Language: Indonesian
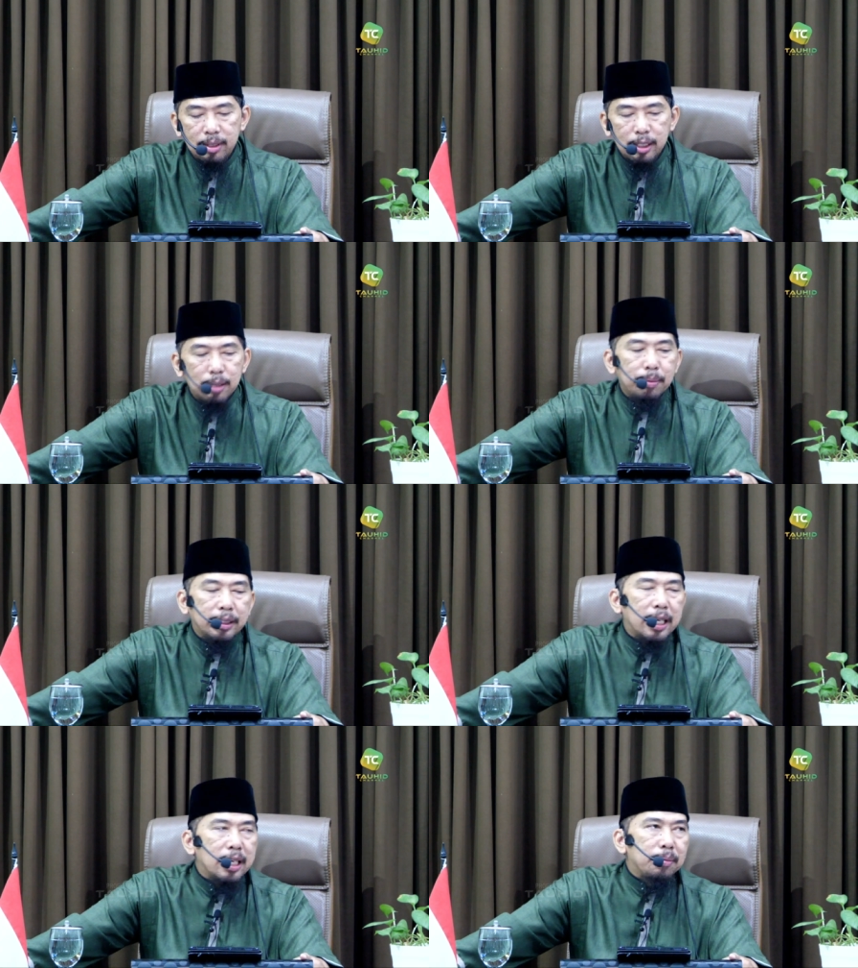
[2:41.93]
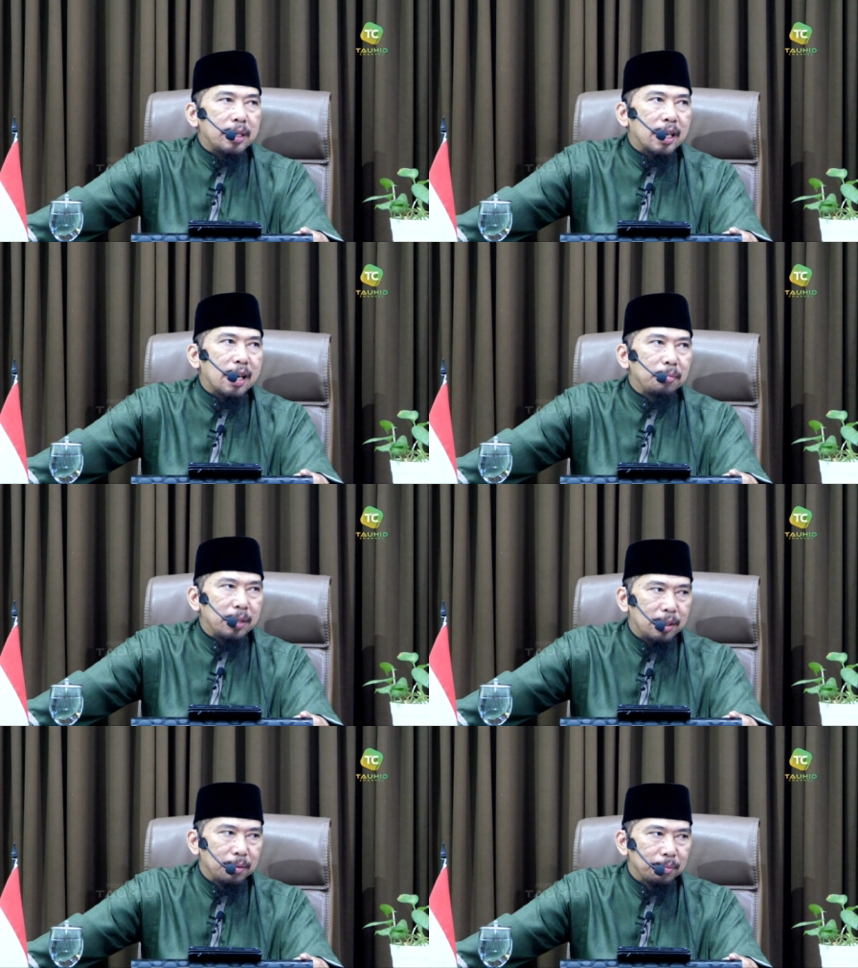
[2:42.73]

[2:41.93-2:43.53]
seperti yang ada pada kami?